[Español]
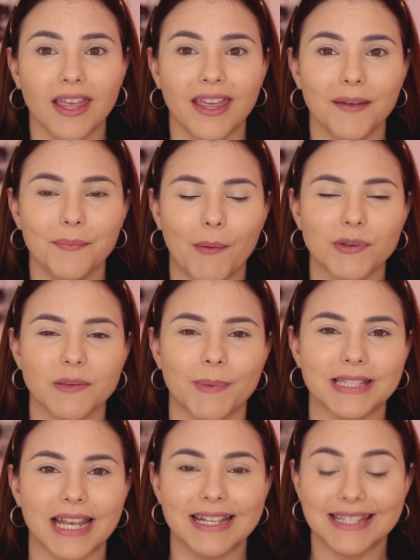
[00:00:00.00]
y vamos a
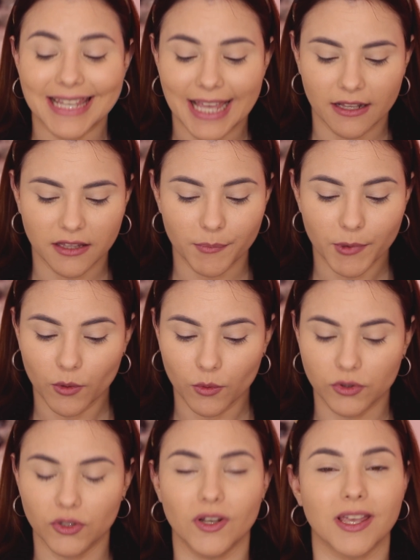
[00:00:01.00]
pasar al siguiente
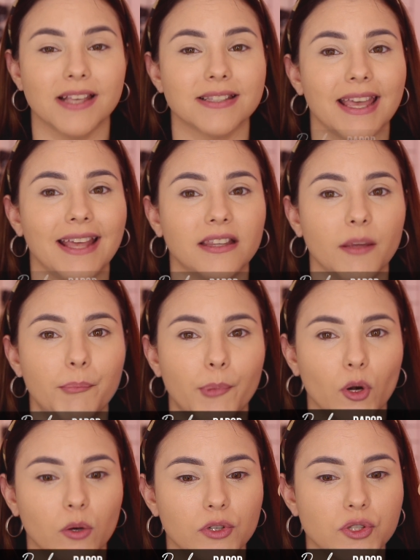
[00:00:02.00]
producto que es este
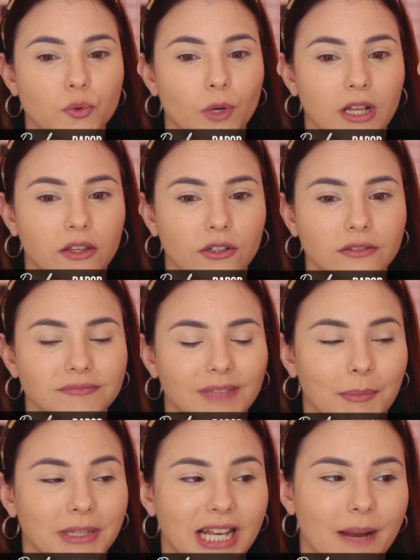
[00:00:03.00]
polvo suelto,
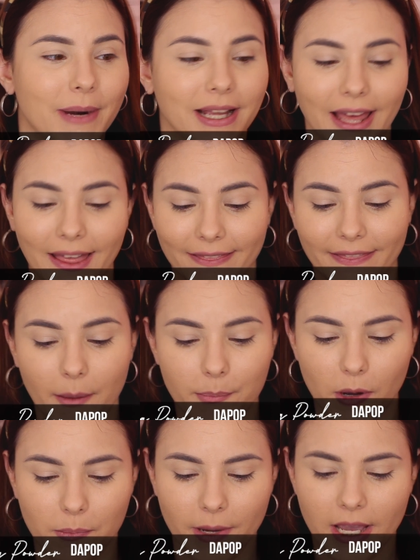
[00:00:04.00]
también de la marca Da
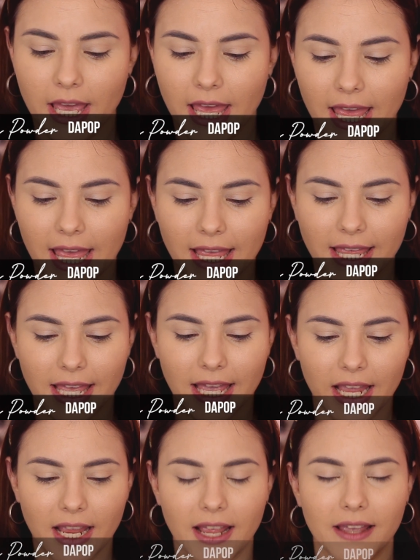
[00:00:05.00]
Pop,
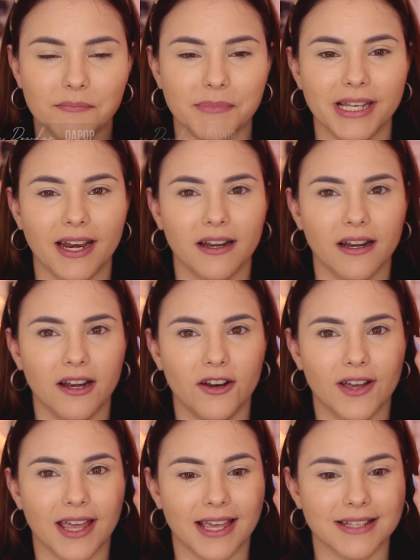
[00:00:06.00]
que miren
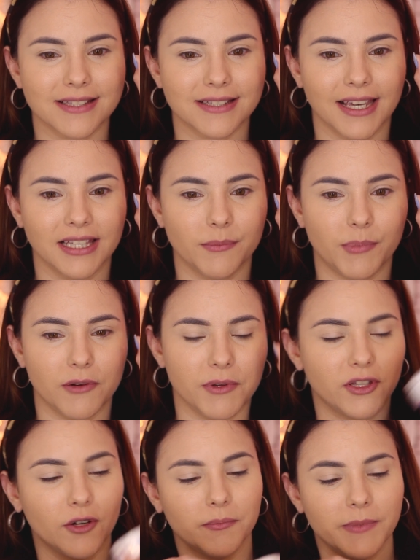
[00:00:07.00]
lo que es este
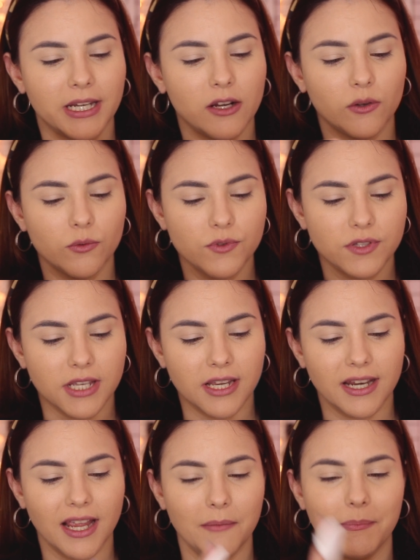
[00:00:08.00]
polvito. Viene con un
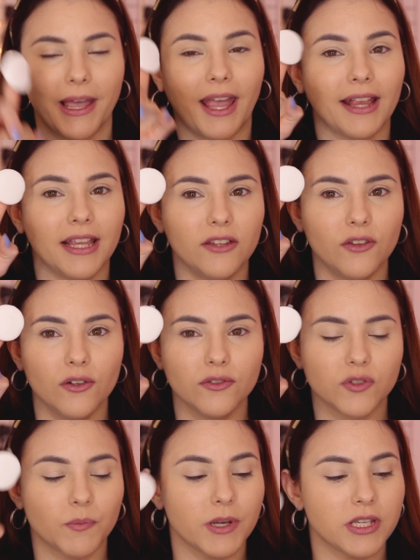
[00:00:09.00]
cisne
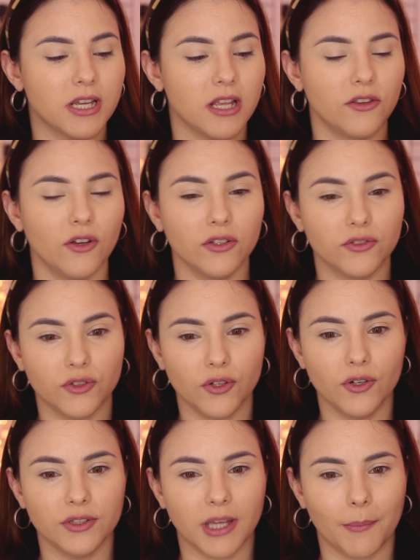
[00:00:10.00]
pequeñito, súper chiquito,
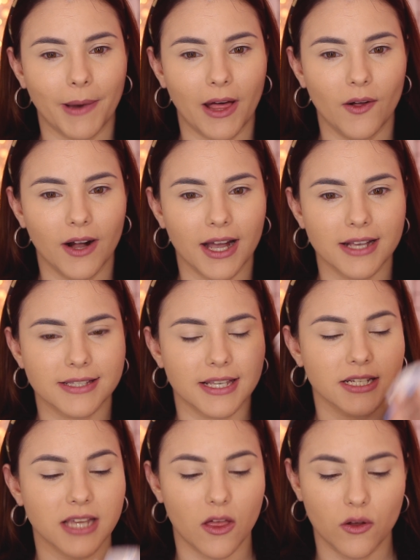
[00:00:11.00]
todo tapado acá
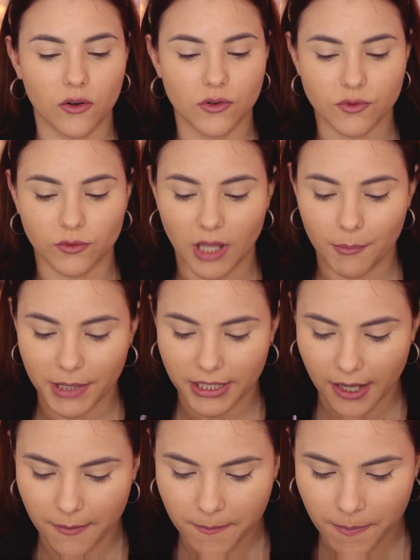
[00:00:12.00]
sellado con su
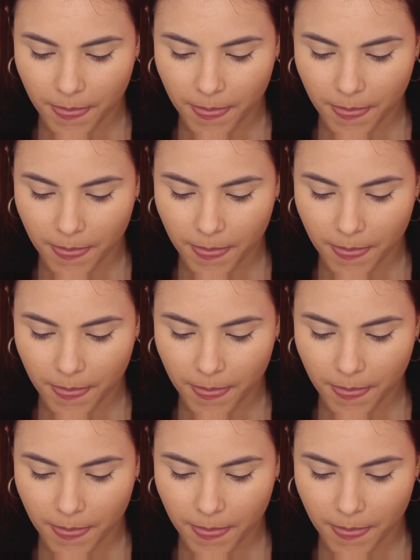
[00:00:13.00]
tapita